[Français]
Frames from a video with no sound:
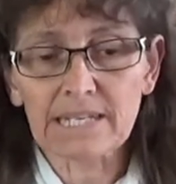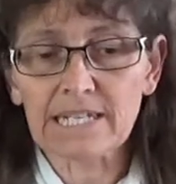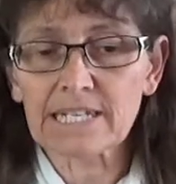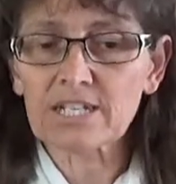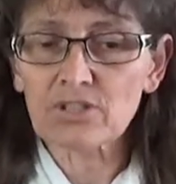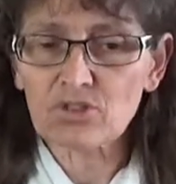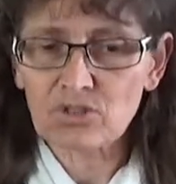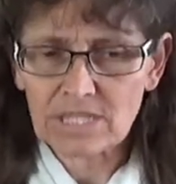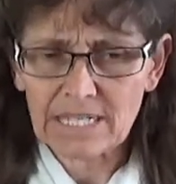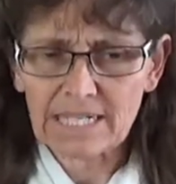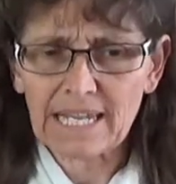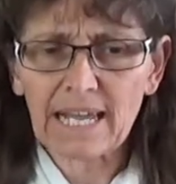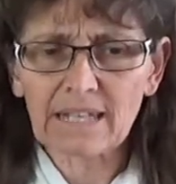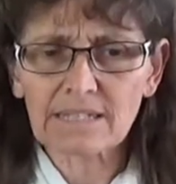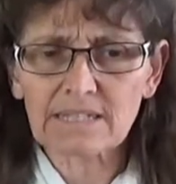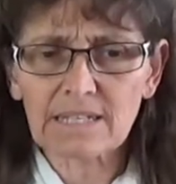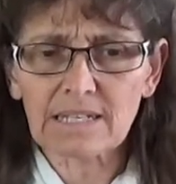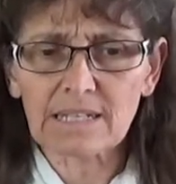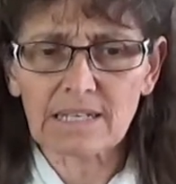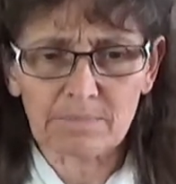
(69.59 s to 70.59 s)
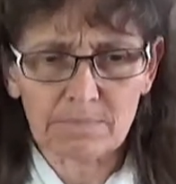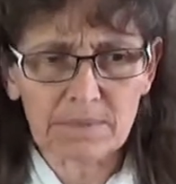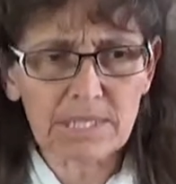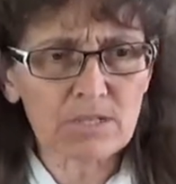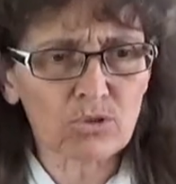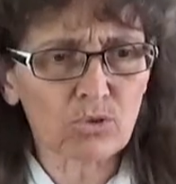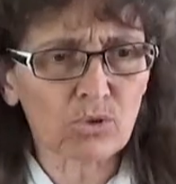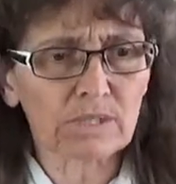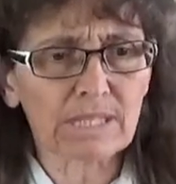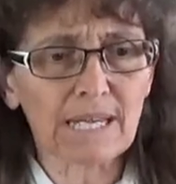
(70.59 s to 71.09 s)
Et je sais garder les pieds
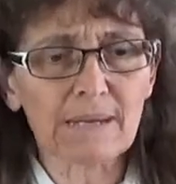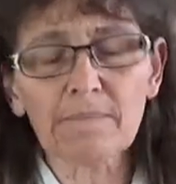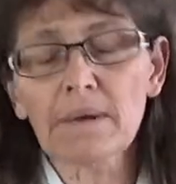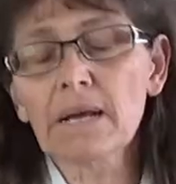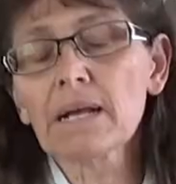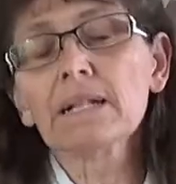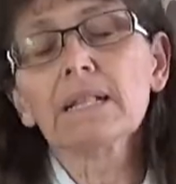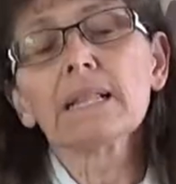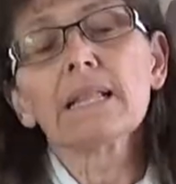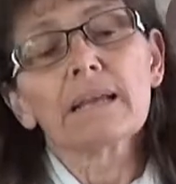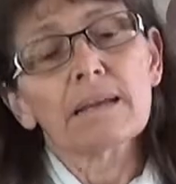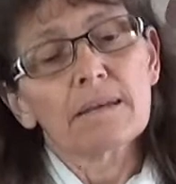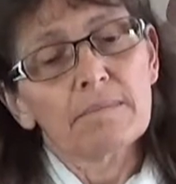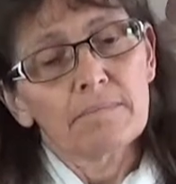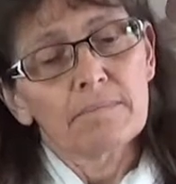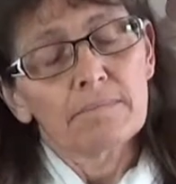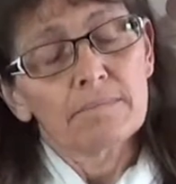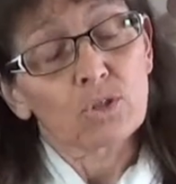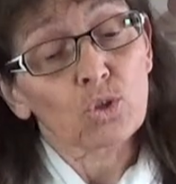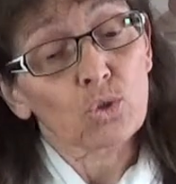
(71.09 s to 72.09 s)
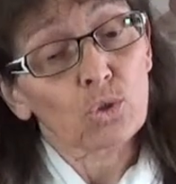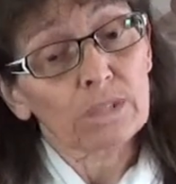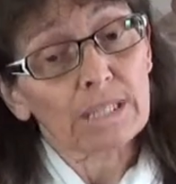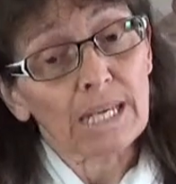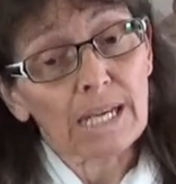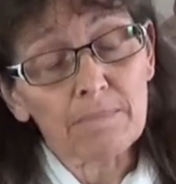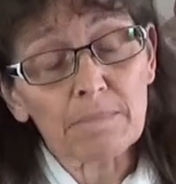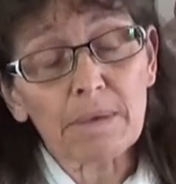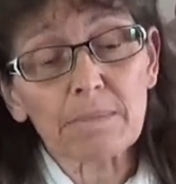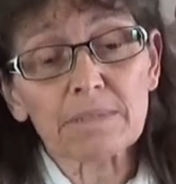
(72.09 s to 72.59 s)
sur terre, sur
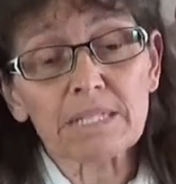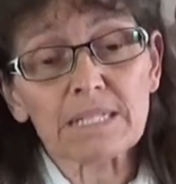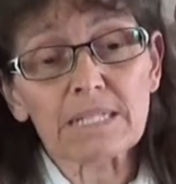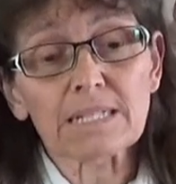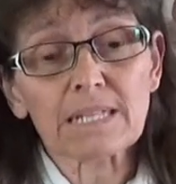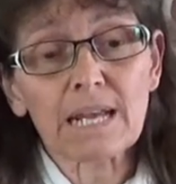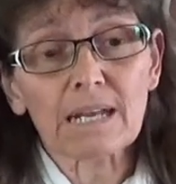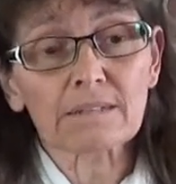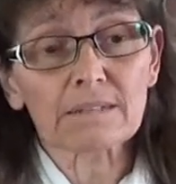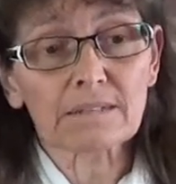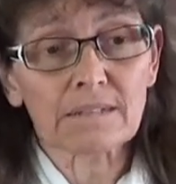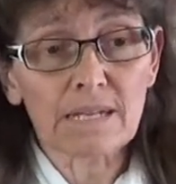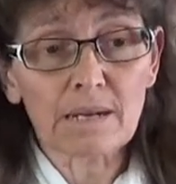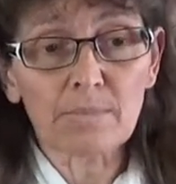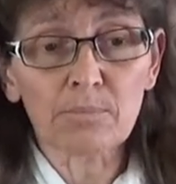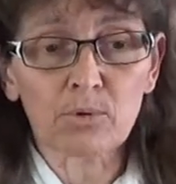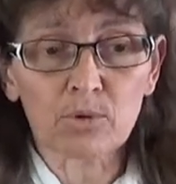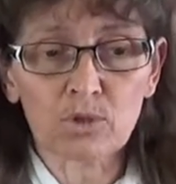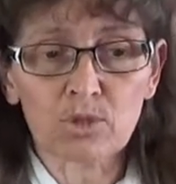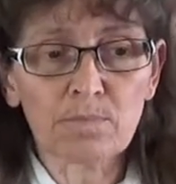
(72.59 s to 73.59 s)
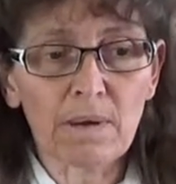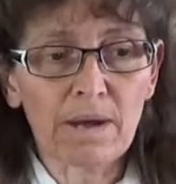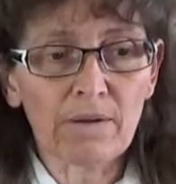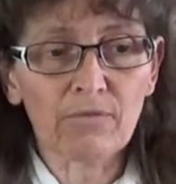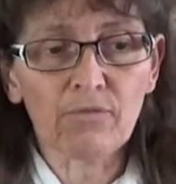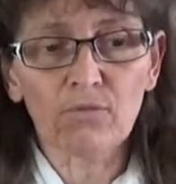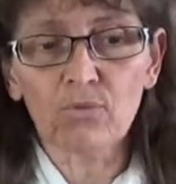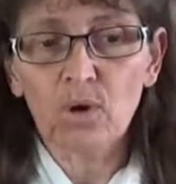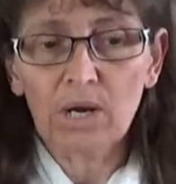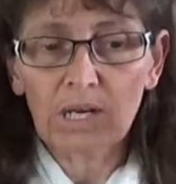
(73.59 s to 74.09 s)
terre même si certains pensent
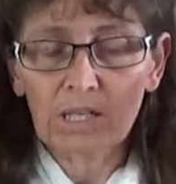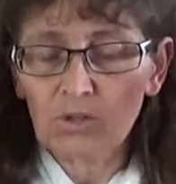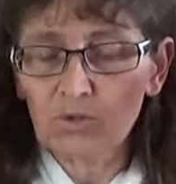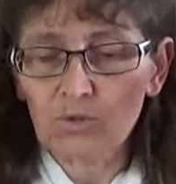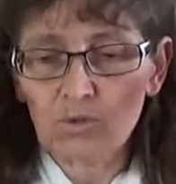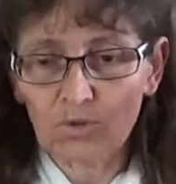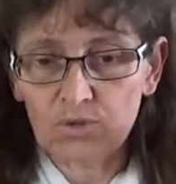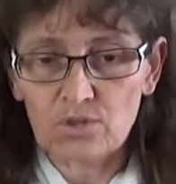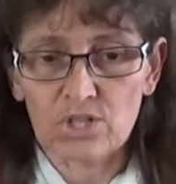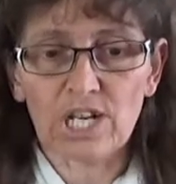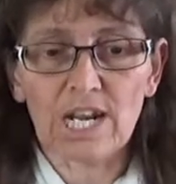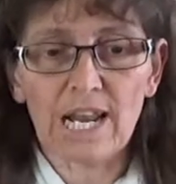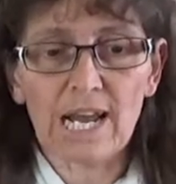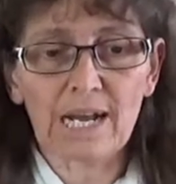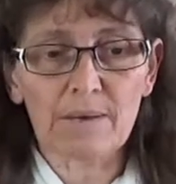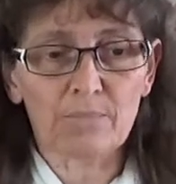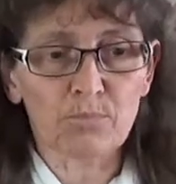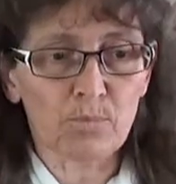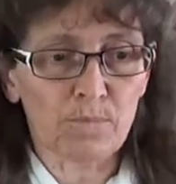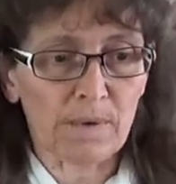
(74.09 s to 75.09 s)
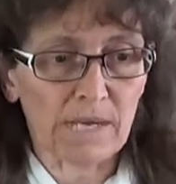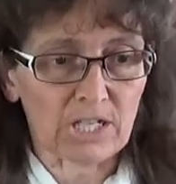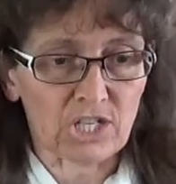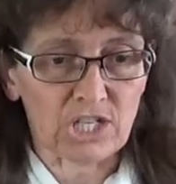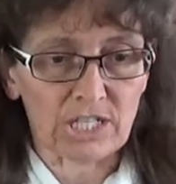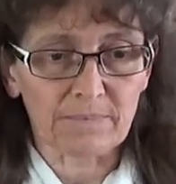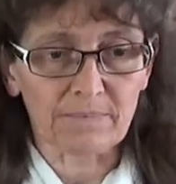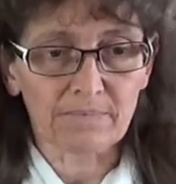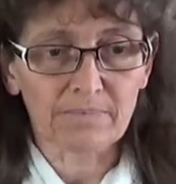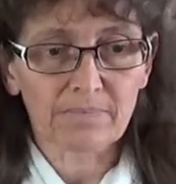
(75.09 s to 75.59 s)
parfois que j'ai l'air un peu perché.